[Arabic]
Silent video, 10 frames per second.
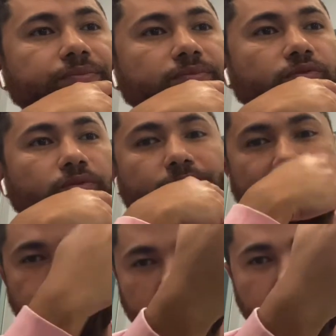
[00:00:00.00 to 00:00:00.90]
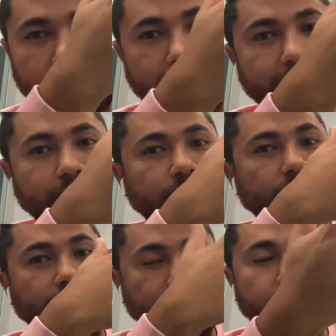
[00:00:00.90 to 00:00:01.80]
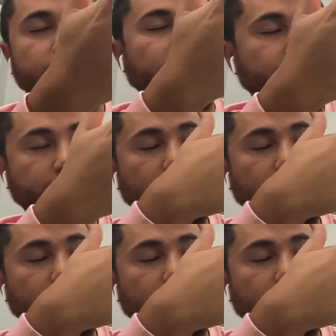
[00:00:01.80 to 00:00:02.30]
وبعتين لنا ان في امكانيه